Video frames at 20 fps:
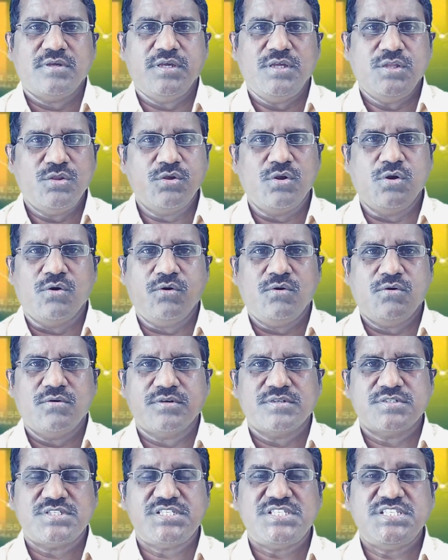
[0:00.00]
ఇందులో
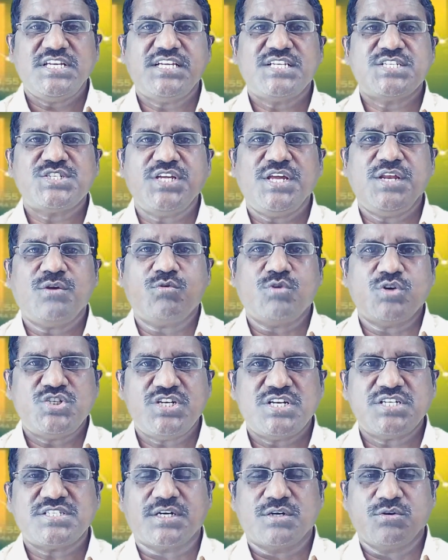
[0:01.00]
సిక్స్టీన్
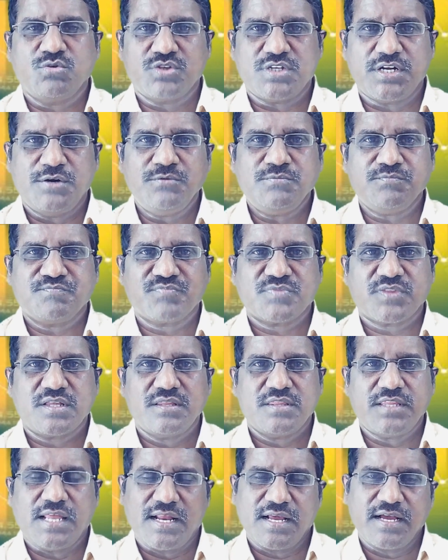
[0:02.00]
క్వశ్చన్స్ అడుగుతాడు
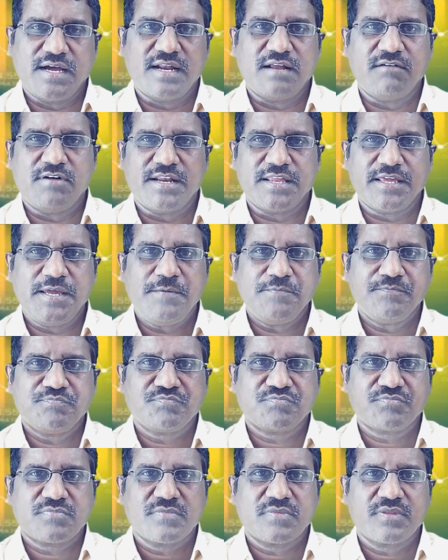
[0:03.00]
తెలంగాణ వారికి
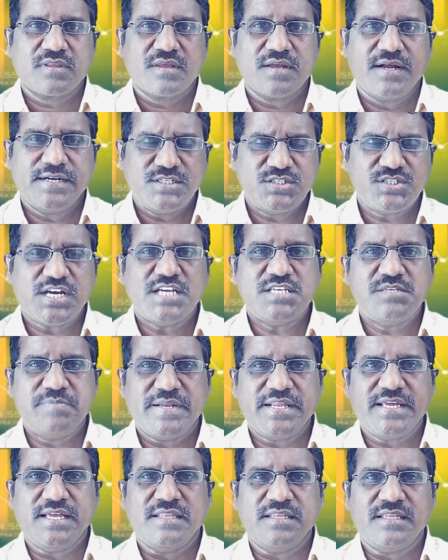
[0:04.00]
అంటే చాయిస్
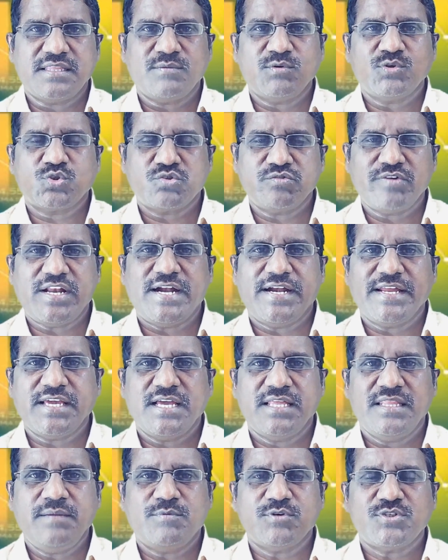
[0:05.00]
పెరిగింది ఇంతకుముందు ట్వెల్వ్
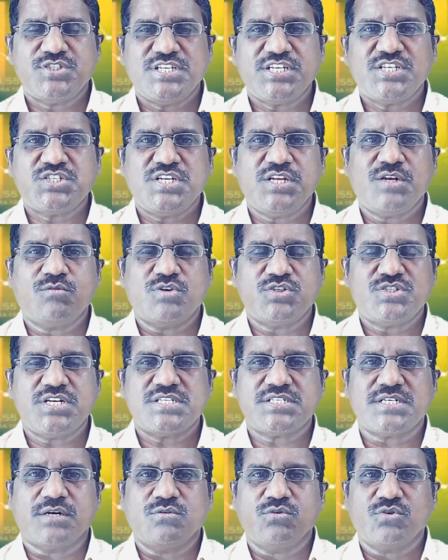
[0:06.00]
అడిగేది ఇప్పుడు సిక్స్టీన్
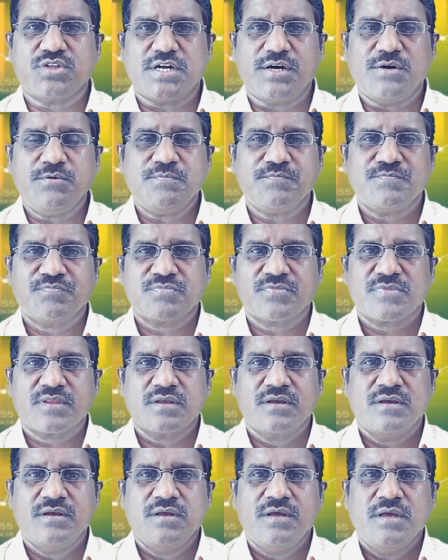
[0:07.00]
క్వశ్చన్స్ అడుగుతాడు
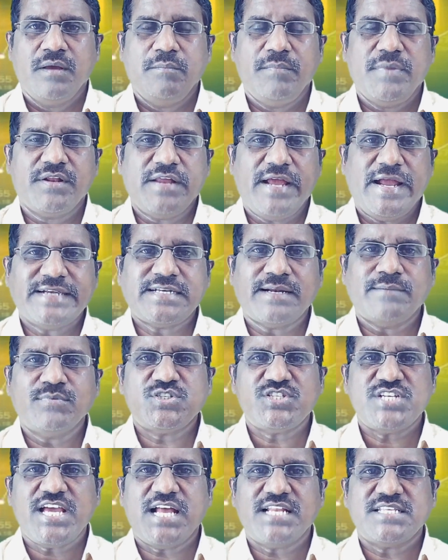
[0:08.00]
మీరు
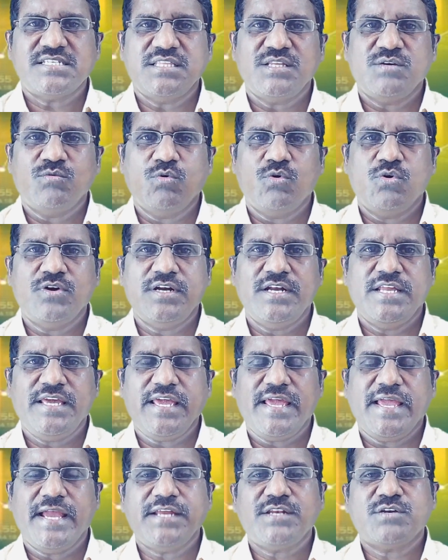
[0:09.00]
అటెంప్ట్ చేయాల్సింది ఓన్లీ
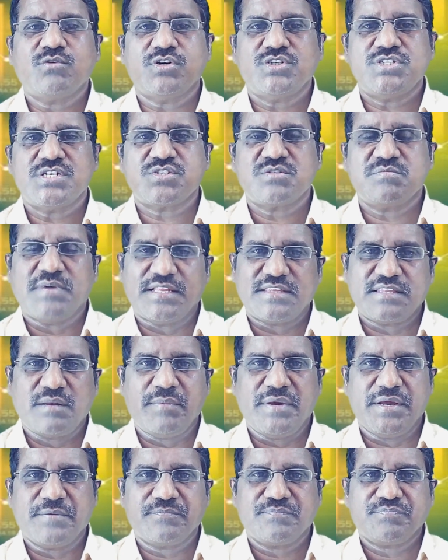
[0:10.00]
ఎయిట్ క్వశ్చన్స్
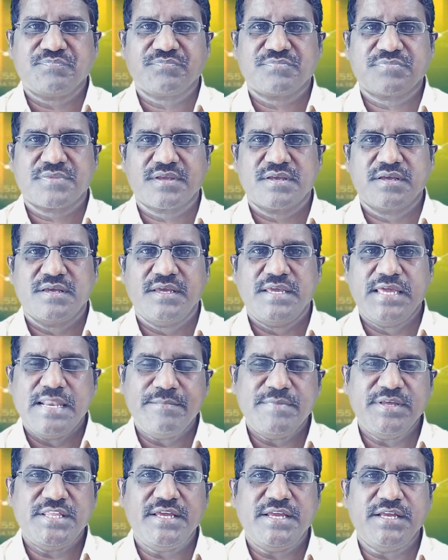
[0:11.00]
మాత్రమే
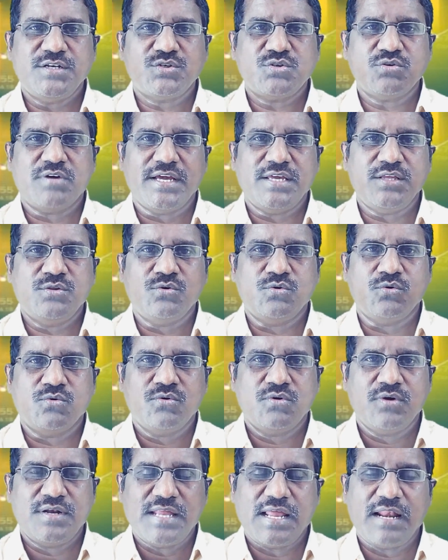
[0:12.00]
ఎనిమిది ఇంటూ ఐదు
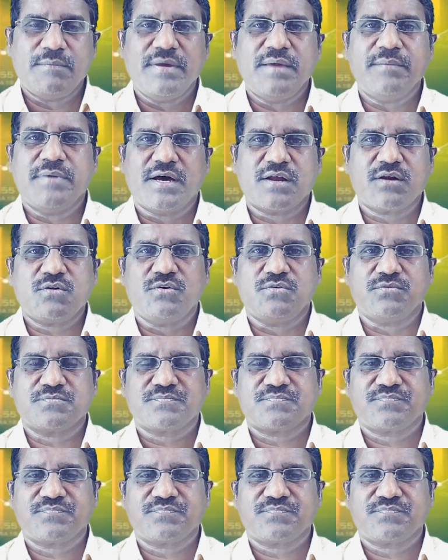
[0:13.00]
నలభై మార్కులు